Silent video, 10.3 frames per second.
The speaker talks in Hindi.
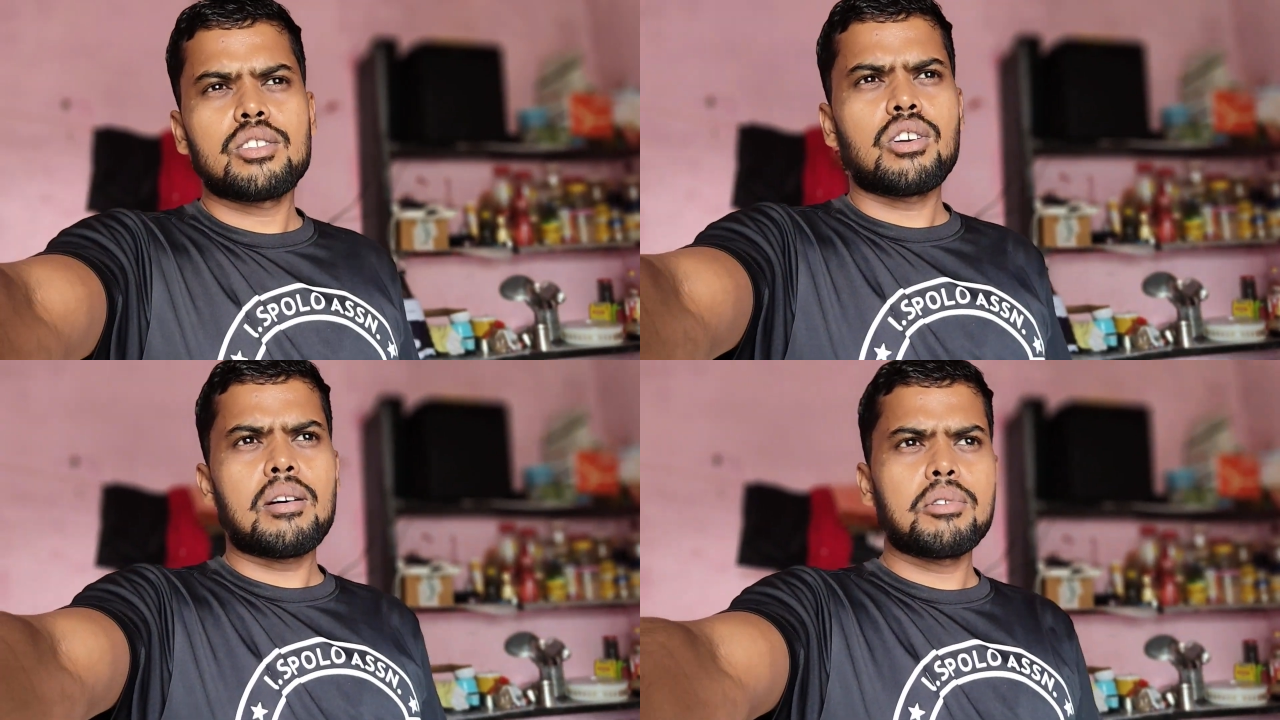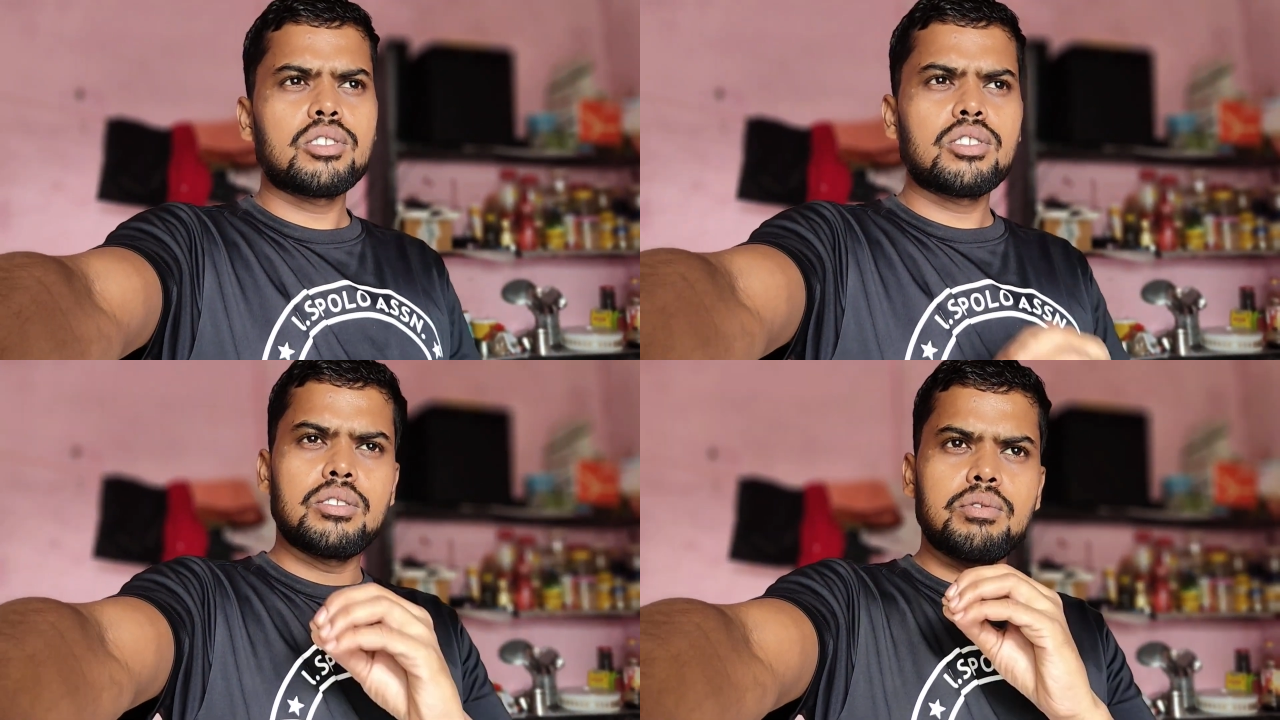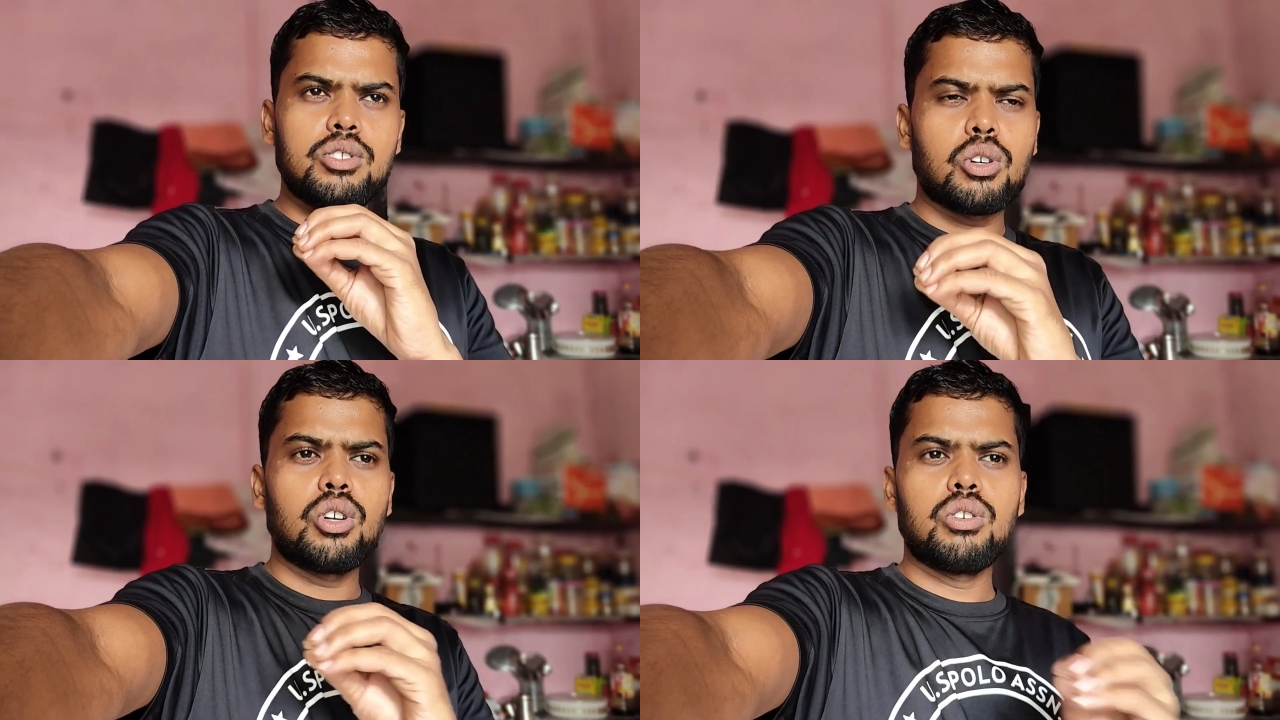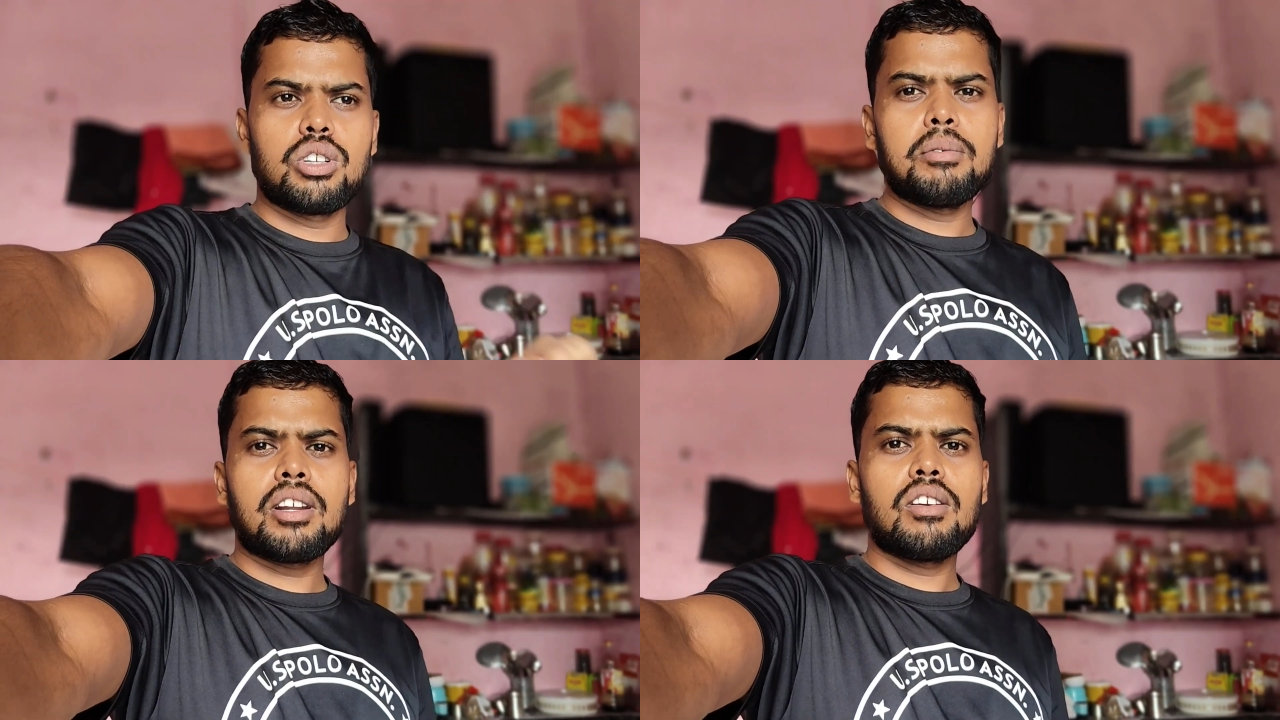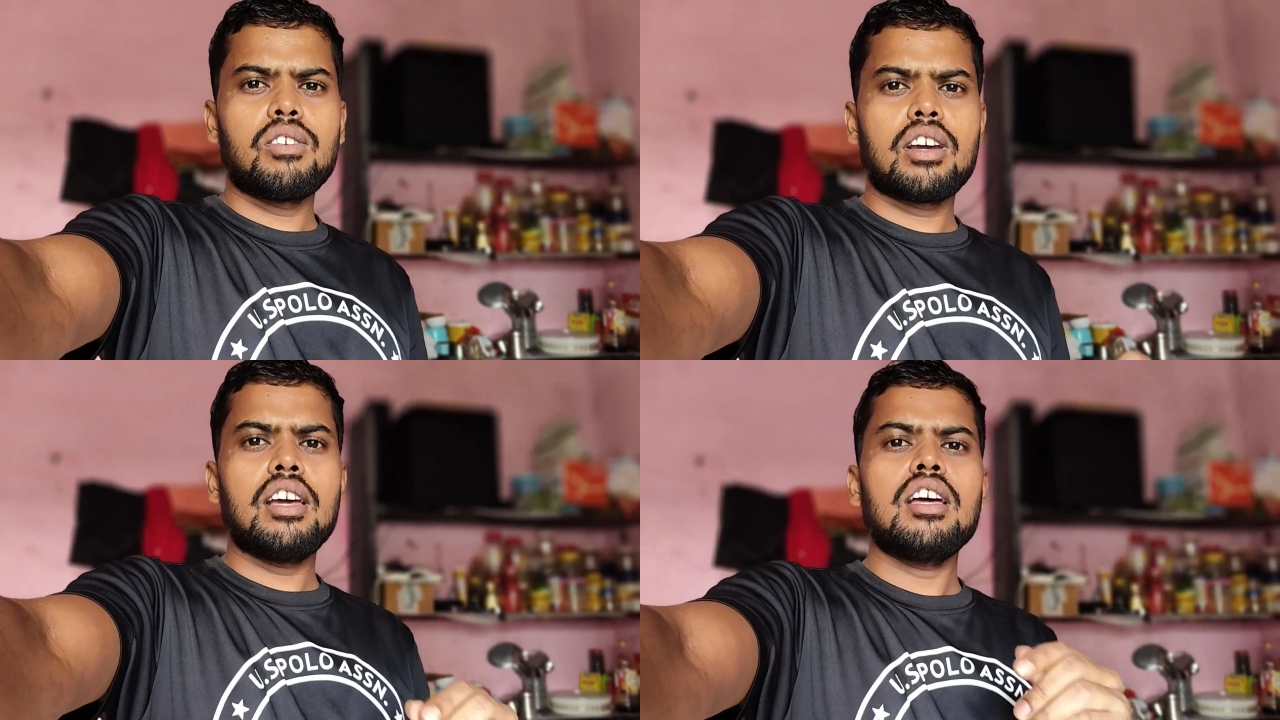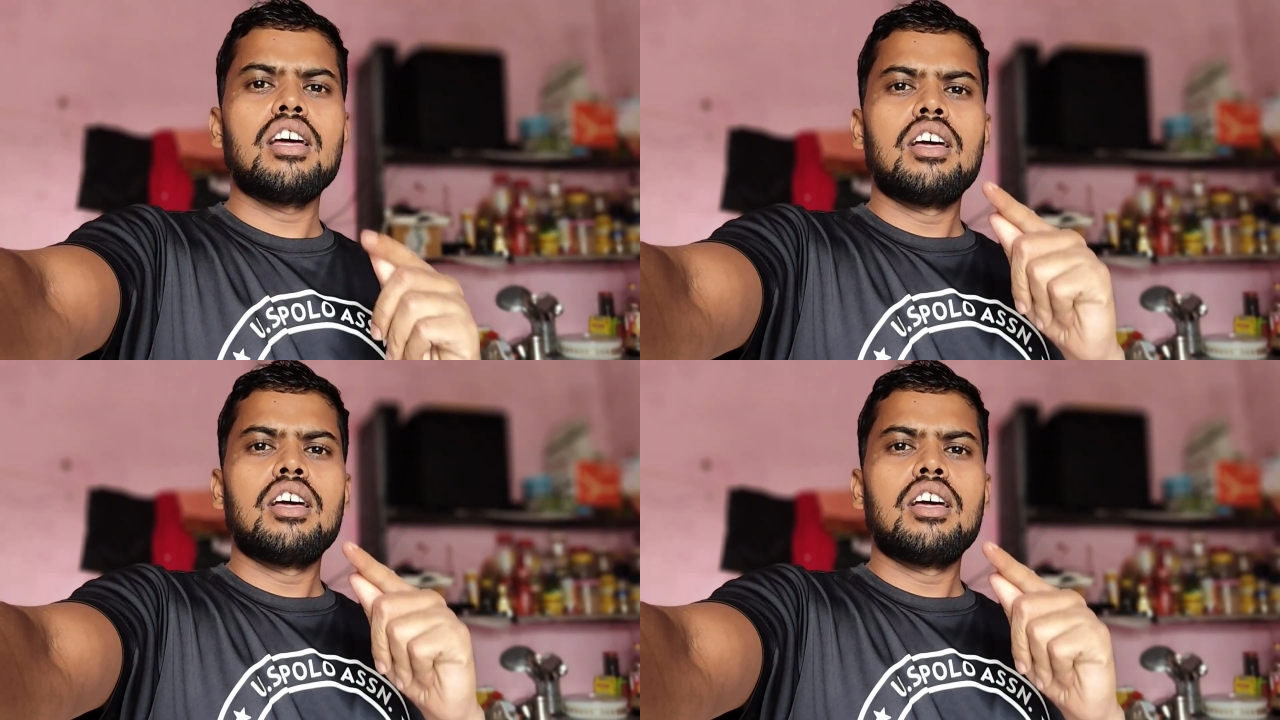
थोड़ा बहुत जो यूट्यूबर लोग हैं